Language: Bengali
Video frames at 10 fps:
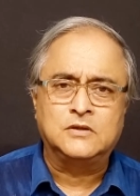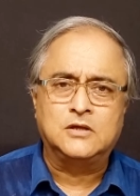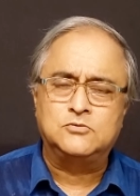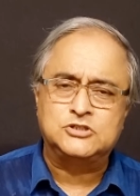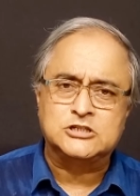
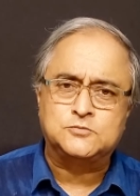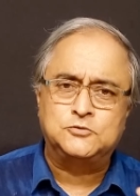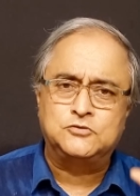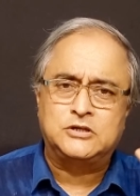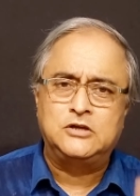এবং শেষ
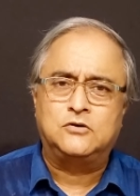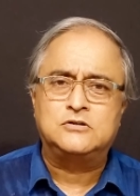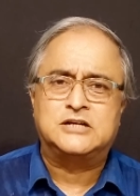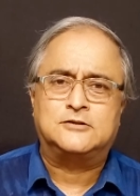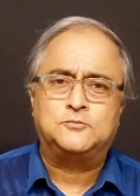পর্যন্ত কী হলো
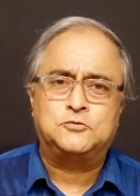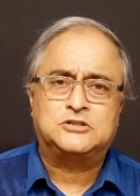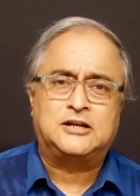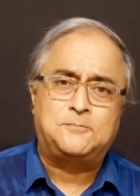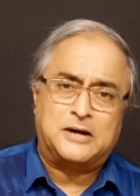যাদবপুর
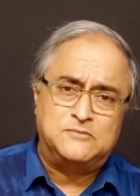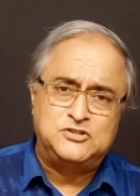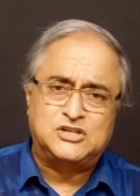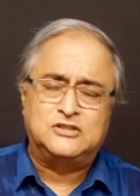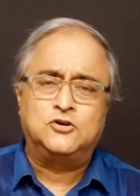থানা
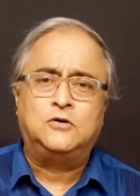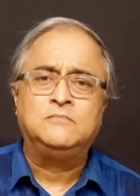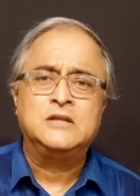পারমিশন দিয়েও